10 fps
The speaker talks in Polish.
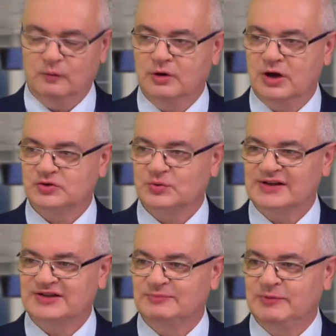Łukaszu,
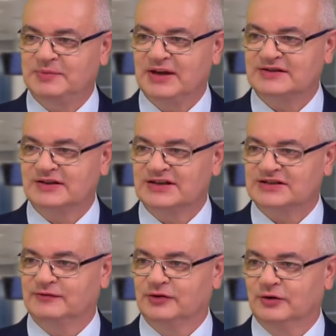S&P 500
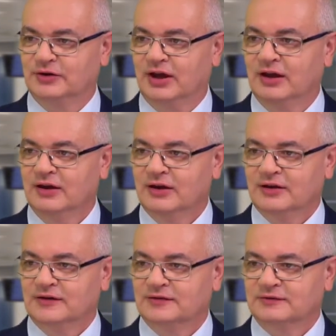jest w gronie
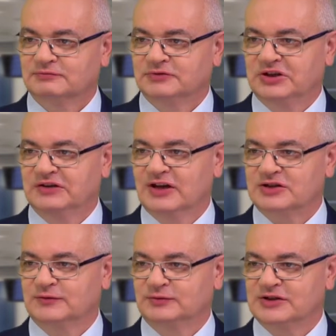y, tych
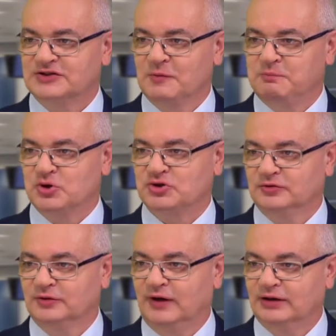indeksów, które są
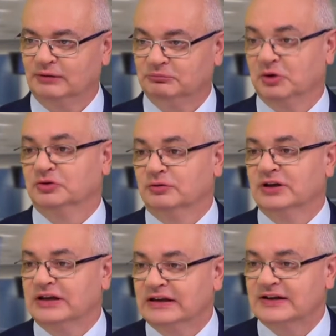poszkodowane.
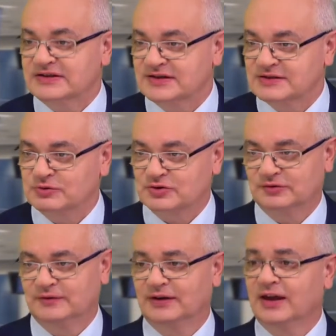Który indeks nie jest
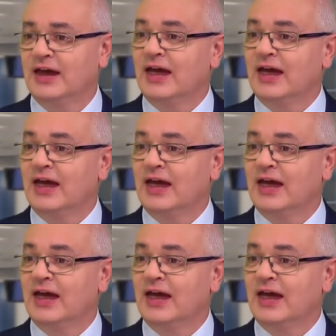poszkodowany?